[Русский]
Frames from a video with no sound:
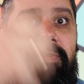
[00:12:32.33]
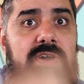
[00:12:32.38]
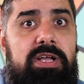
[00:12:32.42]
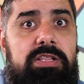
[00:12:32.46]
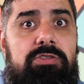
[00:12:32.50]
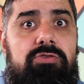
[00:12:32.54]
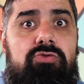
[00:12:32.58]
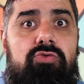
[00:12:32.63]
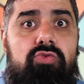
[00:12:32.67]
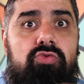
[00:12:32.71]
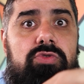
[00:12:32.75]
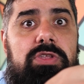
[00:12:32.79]

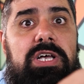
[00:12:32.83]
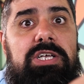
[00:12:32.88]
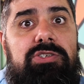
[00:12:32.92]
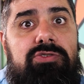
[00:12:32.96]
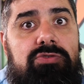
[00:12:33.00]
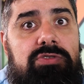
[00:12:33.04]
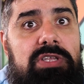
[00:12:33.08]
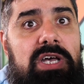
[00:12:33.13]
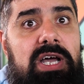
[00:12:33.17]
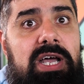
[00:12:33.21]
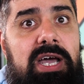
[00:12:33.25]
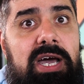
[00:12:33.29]
ватт
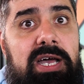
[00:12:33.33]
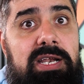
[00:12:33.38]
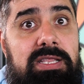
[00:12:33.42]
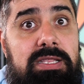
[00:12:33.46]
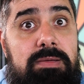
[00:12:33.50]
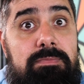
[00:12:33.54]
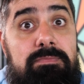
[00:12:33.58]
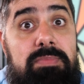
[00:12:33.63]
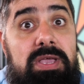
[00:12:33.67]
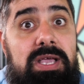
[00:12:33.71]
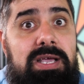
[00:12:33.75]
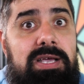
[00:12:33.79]
туда-сюда
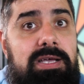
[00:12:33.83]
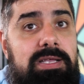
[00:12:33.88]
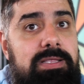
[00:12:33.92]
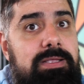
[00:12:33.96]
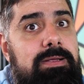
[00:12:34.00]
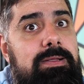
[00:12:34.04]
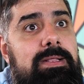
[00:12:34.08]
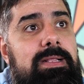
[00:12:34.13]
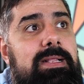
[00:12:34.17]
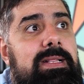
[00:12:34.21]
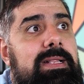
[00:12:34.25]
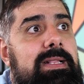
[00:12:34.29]
карта бегает.
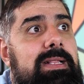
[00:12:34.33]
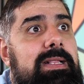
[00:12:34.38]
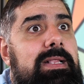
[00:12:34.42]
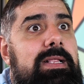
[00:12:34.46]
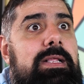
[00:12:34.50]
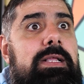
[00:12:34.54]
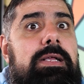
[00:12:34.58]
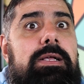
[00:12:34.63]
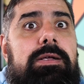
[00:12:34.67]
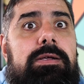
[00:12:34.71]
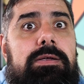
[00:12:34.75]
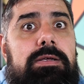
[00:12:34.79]

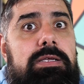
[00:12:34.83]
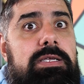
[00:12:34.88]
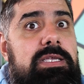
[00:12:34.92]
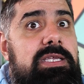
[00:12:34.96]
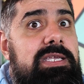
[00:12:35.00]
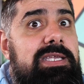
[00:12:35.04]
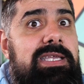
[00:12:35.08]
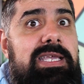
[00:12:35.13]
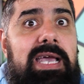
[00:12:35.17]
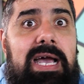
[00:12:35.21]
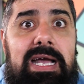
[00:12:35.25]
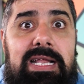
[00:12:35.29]

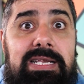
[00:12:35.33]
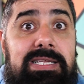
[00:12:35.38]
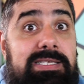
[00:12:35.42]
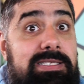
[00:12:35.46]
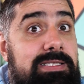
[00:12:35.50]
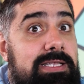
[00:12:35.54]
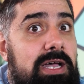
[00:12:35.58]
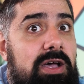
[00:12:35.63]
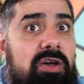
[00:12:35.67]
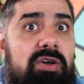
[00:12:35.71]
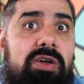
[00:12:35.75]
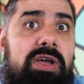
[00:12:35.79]
Я не
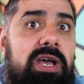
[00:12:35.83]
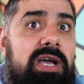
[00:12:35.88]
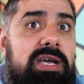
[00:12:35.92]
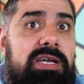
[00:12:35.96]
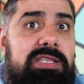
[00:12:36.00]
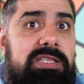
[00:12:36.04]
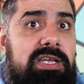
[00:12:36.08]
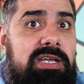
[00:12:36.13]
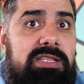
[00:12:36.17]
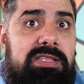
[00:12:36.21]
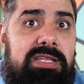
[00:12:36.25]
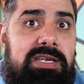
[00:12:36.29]
знаю, как
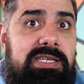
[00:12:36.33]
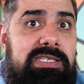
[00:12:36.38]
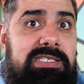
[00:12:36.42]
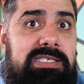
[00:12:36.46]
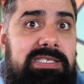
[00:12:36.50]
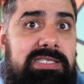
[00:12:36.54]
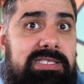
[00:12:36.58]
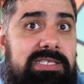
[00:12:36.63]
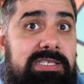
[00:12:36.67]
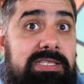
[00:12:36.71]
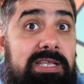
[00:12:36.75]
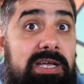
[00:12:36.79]
это
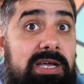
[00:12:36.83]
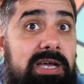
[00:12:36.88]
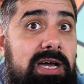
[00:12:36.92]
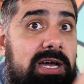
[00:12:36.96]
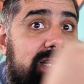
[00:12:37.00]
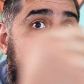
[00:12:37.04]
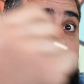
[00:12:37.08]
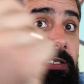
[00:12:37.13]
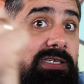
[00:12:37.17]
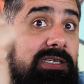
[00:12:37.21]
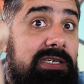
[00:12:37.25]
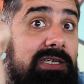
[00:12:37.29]
отразится на
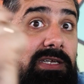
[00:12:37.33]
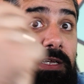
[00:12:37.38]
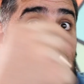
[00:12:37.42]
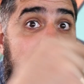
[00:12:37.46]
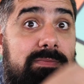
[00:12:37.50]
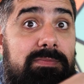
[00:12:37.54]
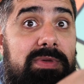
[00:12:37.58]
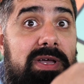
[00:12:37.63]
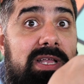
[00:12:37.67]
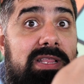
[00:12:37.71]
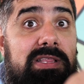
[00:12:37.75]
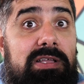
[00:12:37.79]
карте.
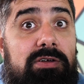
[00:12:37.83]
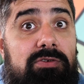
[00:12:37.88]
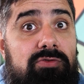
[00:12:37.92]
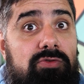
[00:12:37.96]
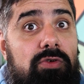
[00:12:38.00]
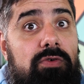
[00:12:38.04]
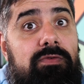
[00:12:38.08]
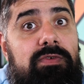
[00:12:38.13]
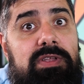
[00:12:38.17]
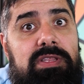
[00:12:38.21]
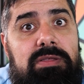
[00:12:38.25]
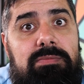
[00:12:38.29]
Ребята,
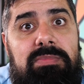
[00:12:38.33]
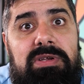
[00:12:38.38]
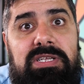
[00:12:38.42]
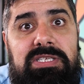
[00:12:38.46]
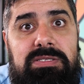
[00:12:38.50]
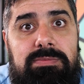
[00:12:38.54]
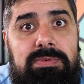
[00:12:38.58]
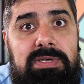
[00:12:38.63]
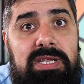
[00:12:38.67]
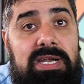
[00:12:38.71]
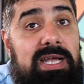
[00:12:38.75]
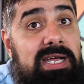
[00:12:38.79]
кто в этом
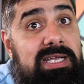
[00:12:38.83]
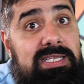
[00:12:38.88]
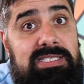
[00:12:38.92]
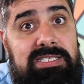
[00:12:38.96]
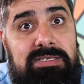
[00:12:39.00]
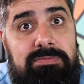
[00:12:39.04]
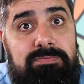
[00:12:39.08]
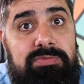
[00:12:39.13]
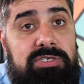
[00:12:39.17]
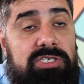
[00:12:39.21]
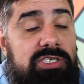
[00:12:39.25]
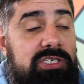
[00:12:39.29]

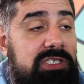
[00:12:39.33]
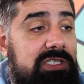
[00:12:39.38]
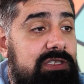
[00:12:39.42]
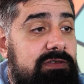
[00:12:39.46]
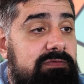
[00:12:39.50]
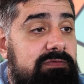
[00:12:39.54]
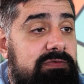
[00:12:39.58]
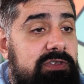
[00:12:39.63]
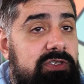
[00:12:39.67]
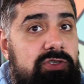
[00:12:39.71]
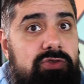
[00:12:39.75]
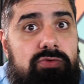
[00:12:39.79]
разбирается, пишите
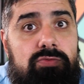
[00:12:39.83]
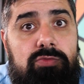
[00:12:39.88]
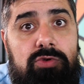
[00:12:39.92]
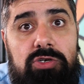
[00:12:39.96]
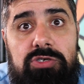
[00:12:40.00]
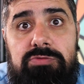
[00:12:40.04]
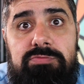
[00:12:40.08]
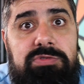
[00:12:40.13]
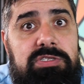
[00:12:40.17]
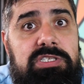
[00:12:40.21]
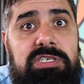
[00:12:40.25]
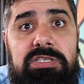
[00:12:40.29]
внизу.
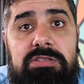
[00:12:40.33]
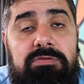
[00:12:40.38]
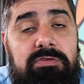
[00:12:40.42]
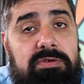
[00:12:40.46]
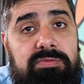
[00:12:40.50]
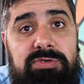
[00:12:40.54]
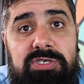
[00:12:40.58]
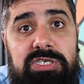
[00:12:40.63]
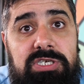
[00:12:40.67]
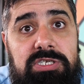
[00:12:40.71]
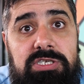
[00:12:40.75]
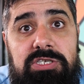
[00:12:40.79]
Может быть, это
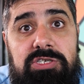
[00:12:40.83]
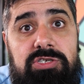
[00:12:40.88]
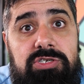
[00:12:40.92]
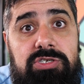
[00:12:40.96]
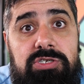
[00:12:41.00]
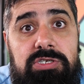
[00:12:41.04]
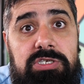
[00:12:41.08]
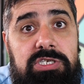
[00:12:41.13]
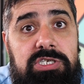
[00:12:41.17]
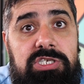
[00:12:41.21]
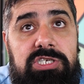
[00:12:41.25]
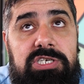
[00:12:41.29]
вообще ни,
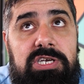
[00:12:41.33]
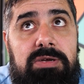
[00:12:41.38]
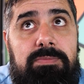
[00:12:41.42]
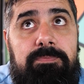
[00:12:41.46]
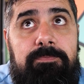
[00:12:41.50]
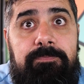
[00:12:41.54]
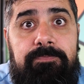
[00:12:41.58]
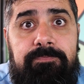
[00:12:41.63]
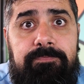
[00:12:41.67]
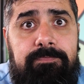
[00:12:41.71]
ничем